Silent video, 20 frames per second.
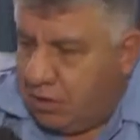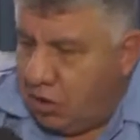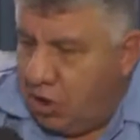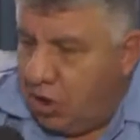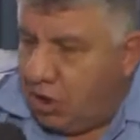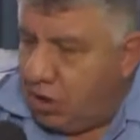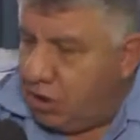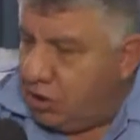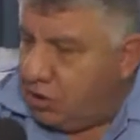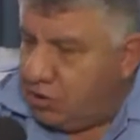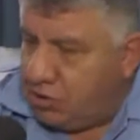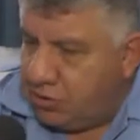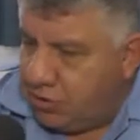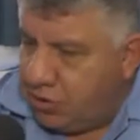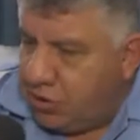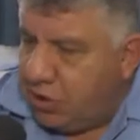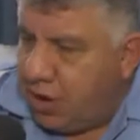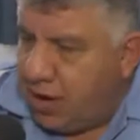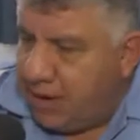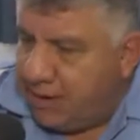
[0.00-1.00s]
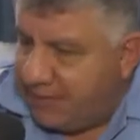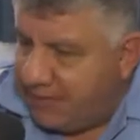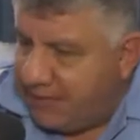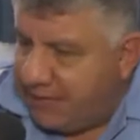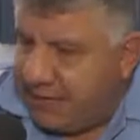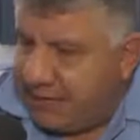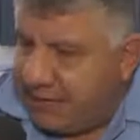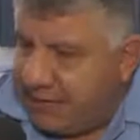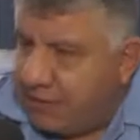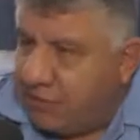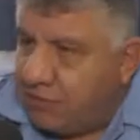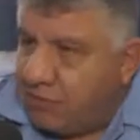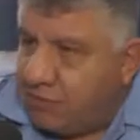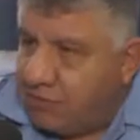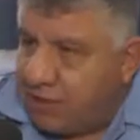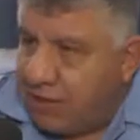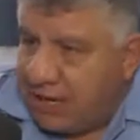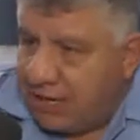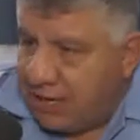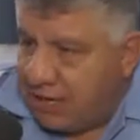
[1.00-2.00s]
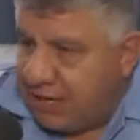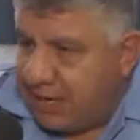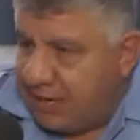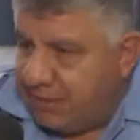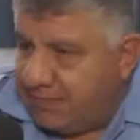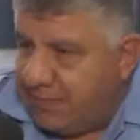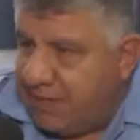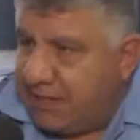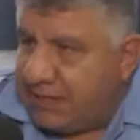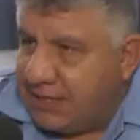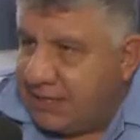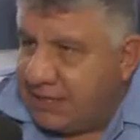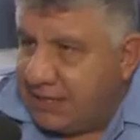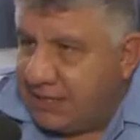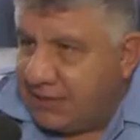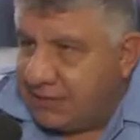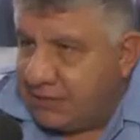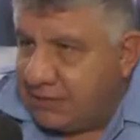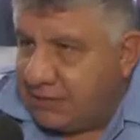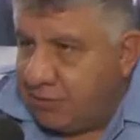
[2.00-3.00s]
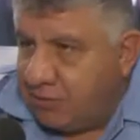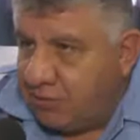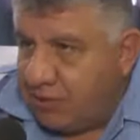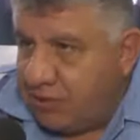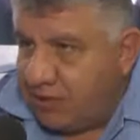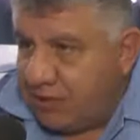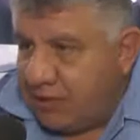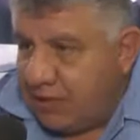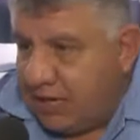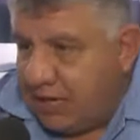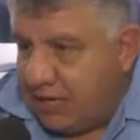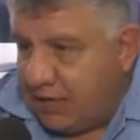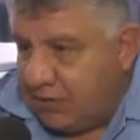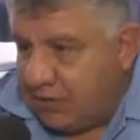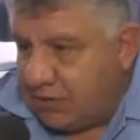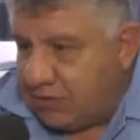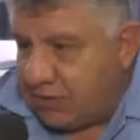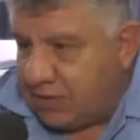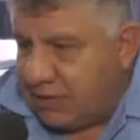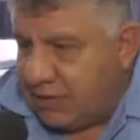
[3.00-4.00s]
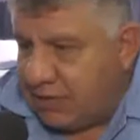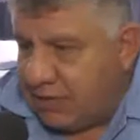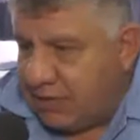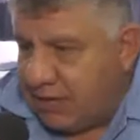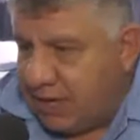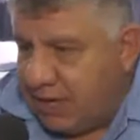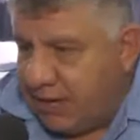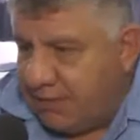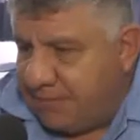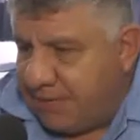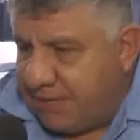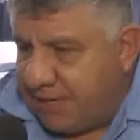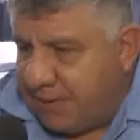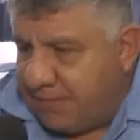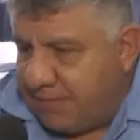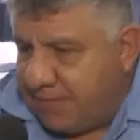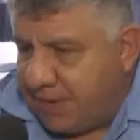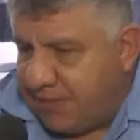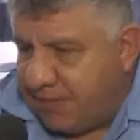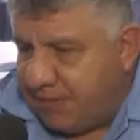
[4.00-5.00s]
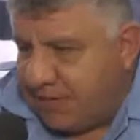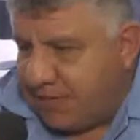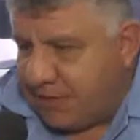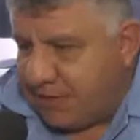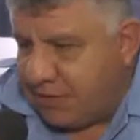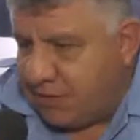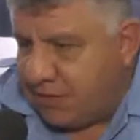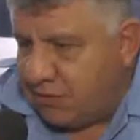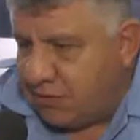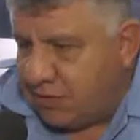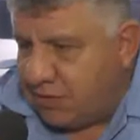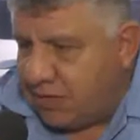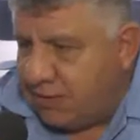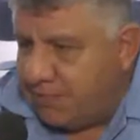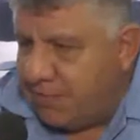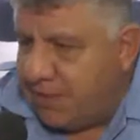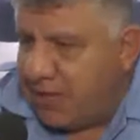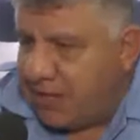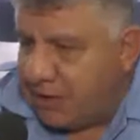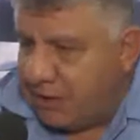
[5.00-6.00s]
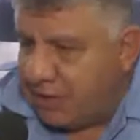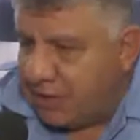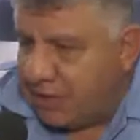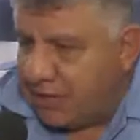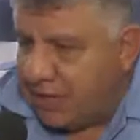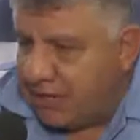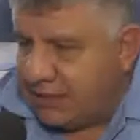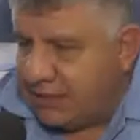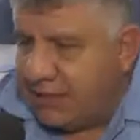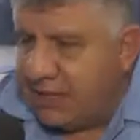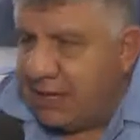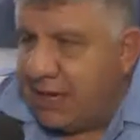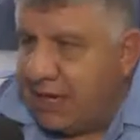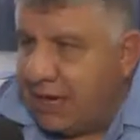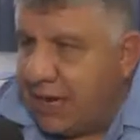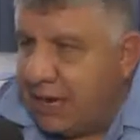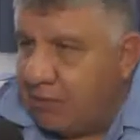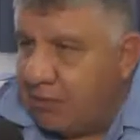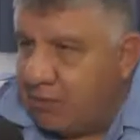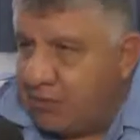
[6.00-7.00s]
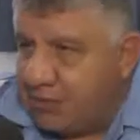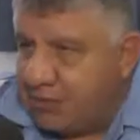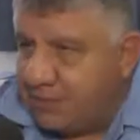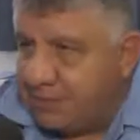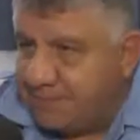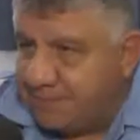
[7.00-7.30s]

No, no había ninguna medida de seguridad, lo que habría permitido que el menor cayera al agua.